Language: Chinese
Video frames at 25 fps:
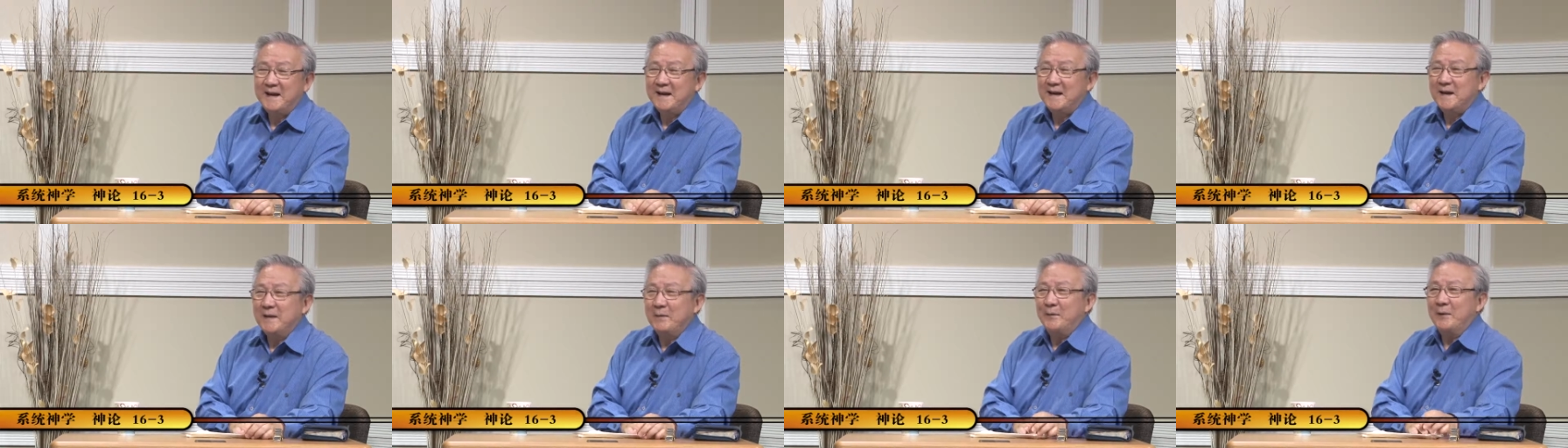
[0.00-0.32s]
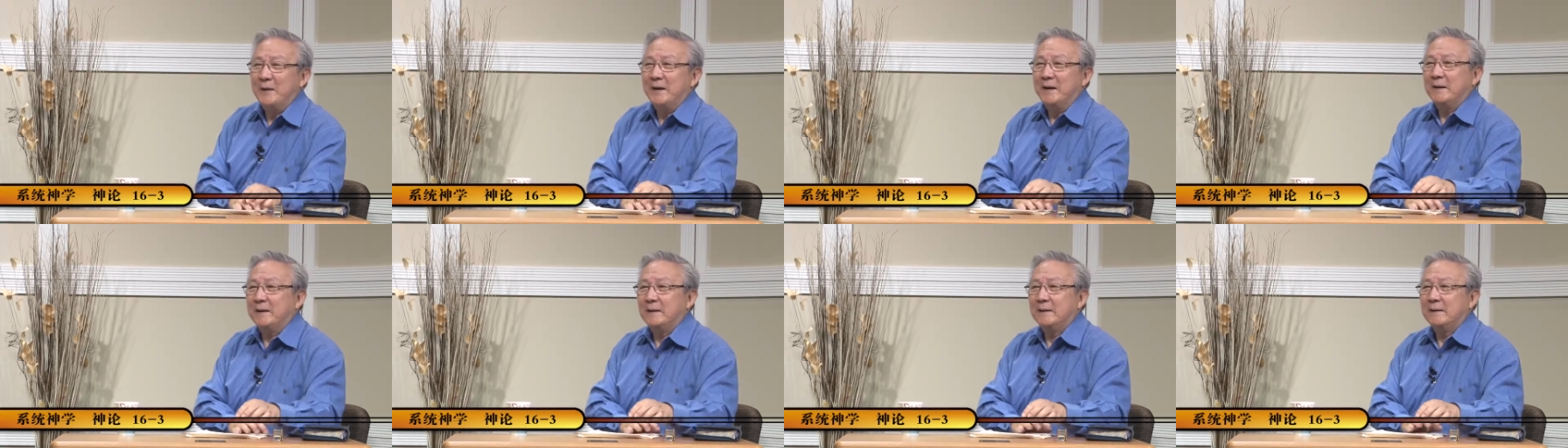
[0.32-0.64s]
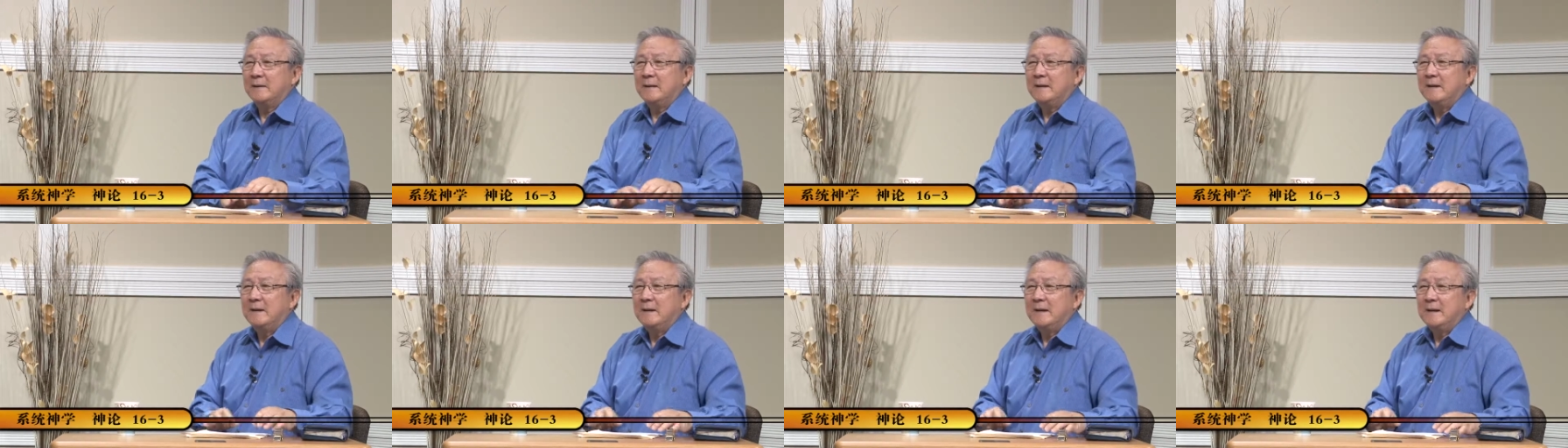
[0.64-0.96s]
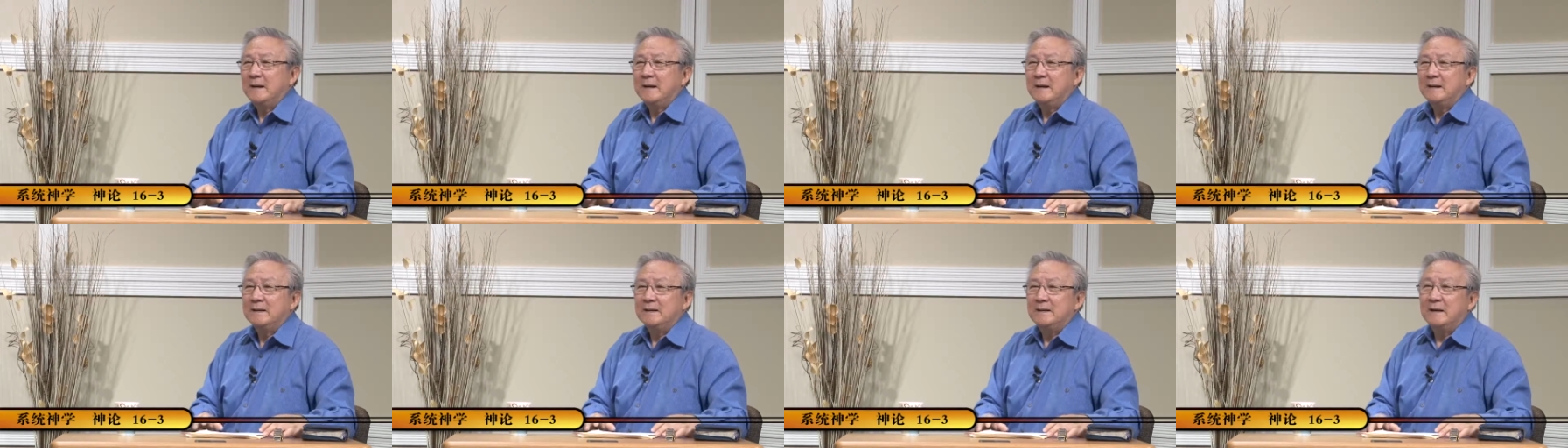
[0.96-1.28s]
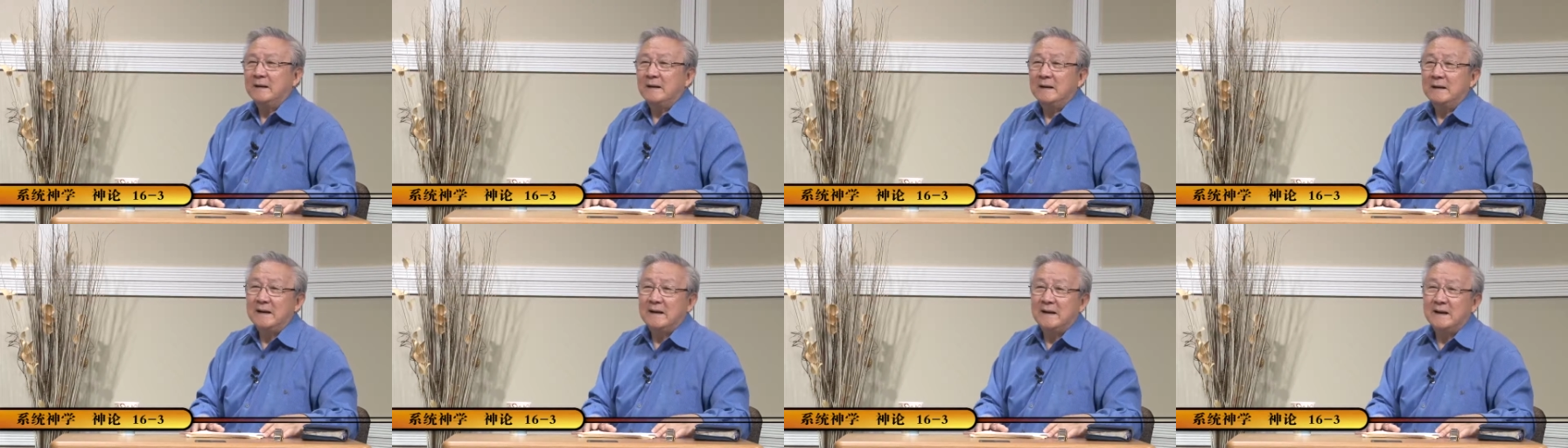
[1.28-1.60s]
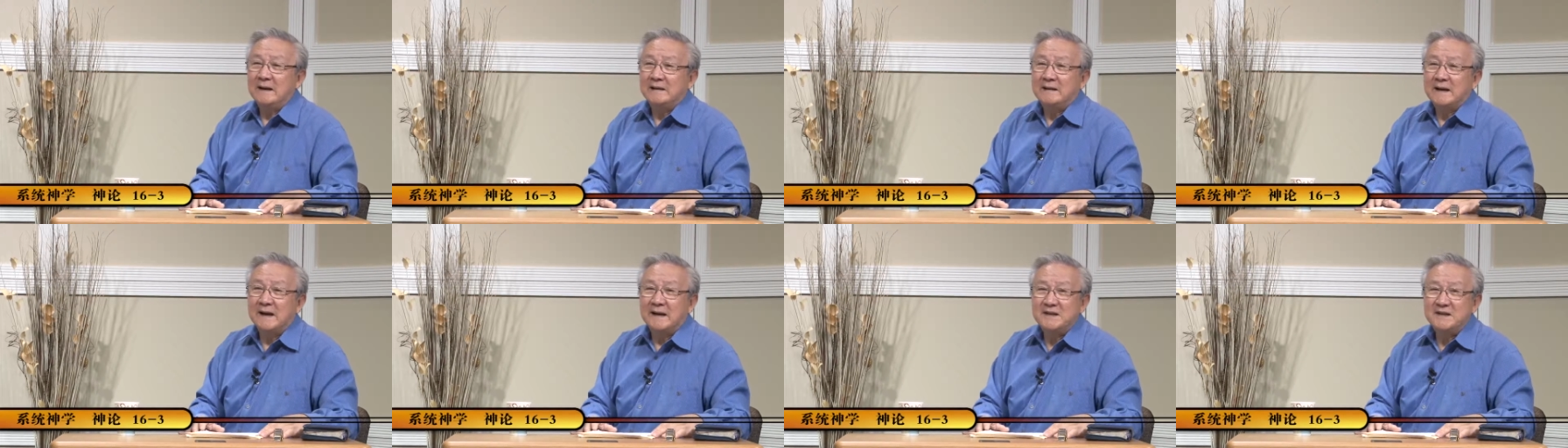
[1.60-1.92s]
因为呢，任何一
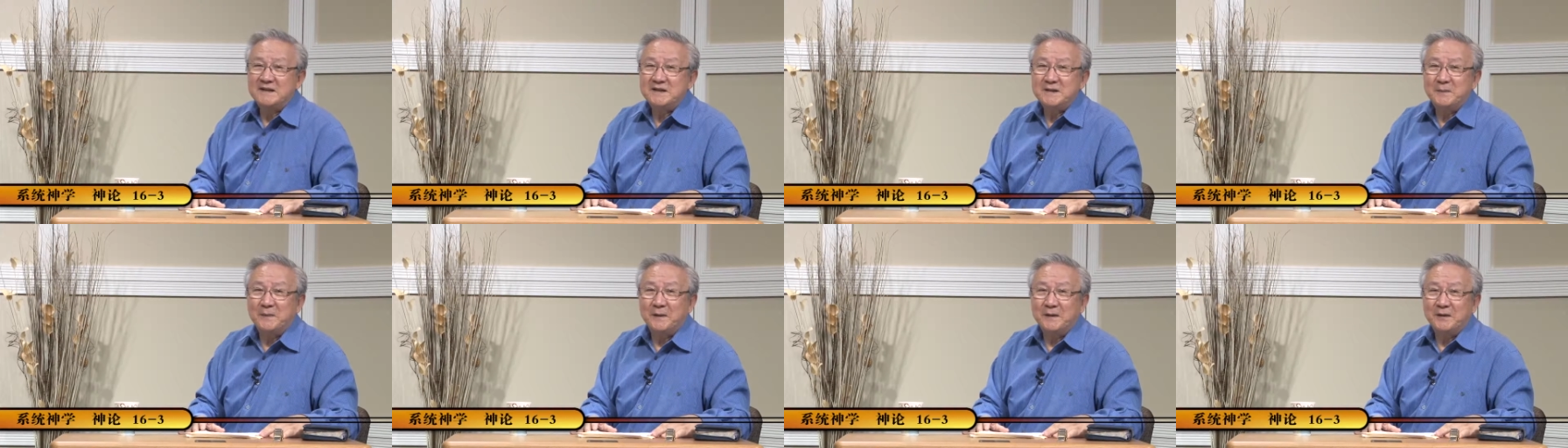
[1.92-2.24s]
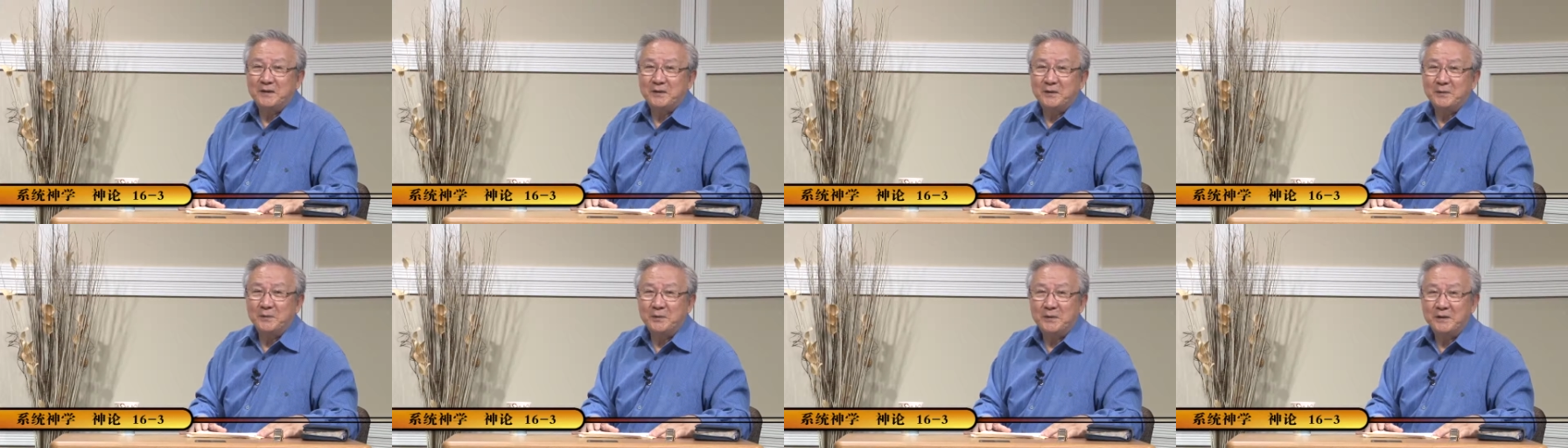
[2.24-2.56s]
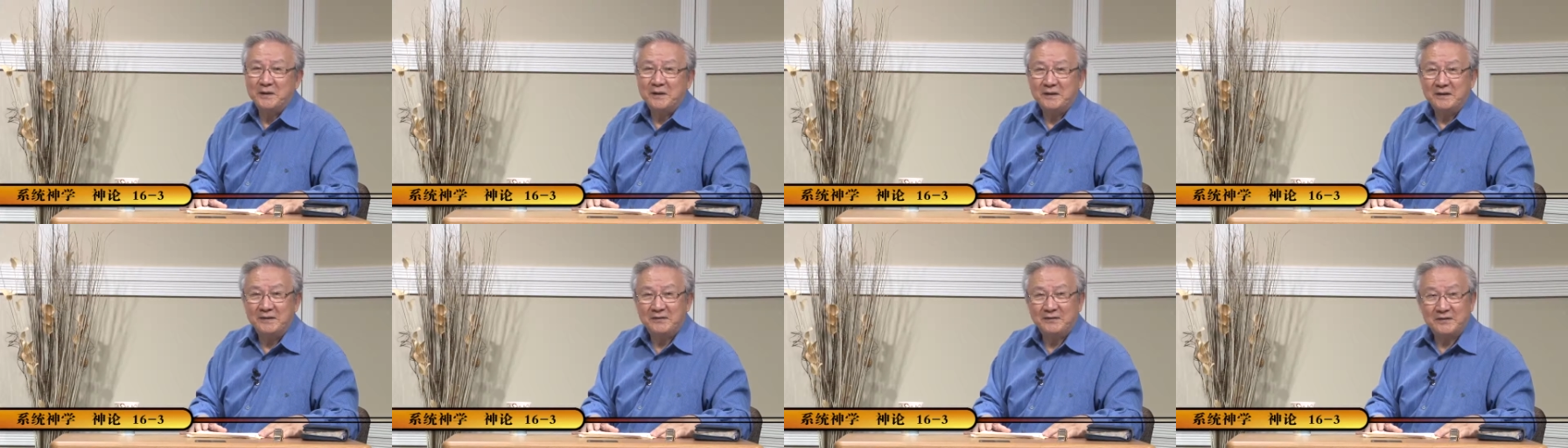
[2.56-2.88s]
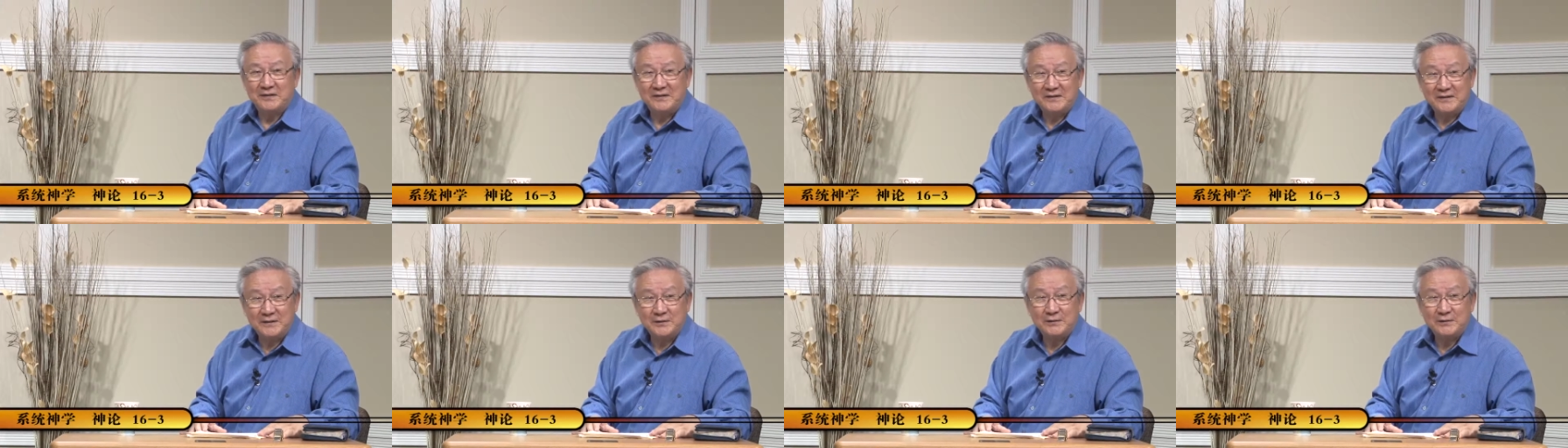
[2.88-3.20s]
个单细胞动物，你仔